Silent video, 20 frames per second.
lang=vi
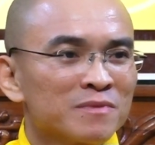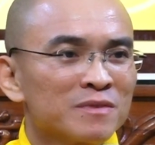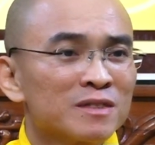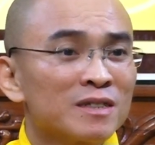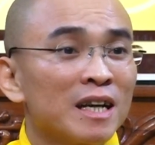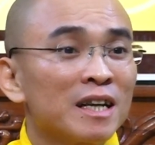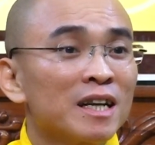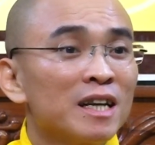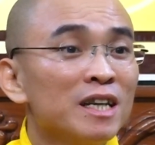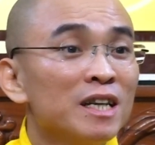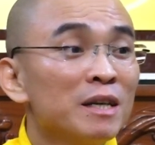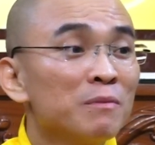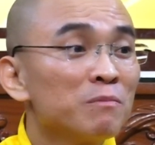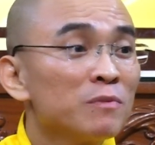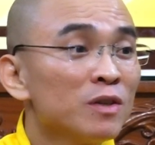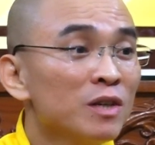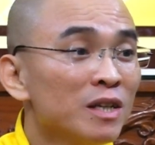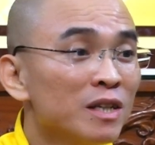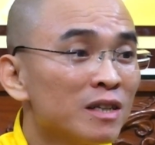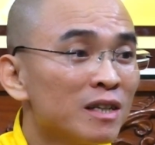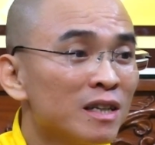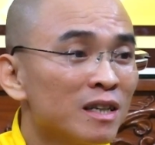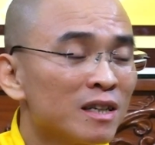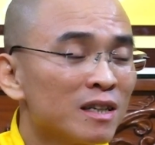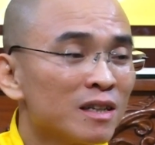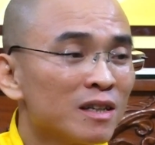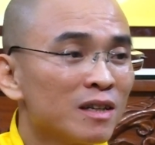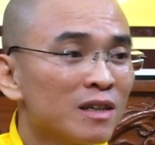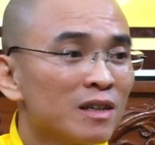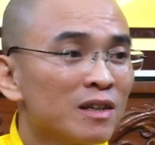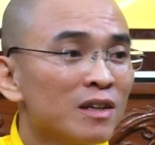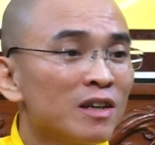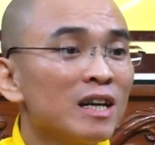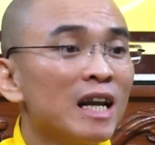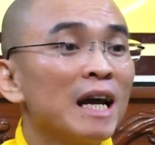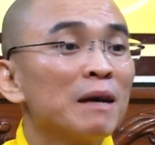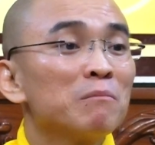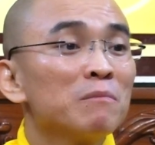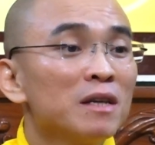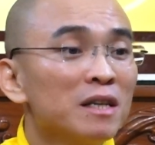tại cái nghiệp duyên á, nó
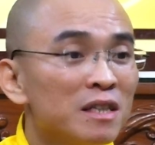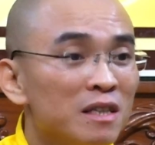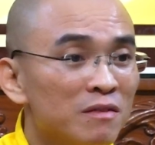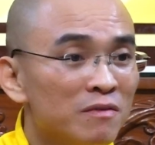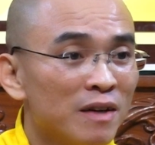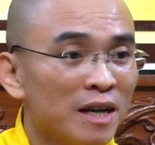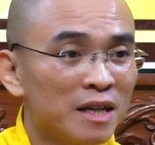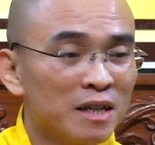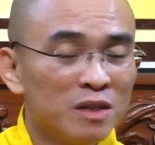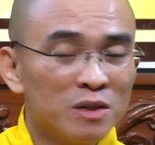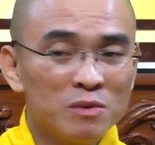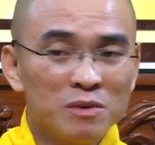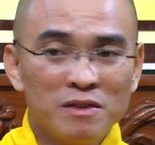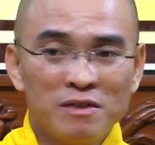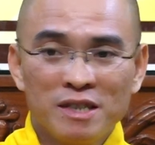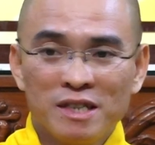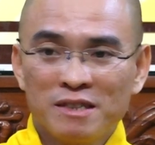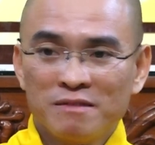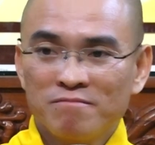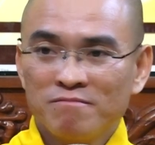làm nên như vậy đó quý vị.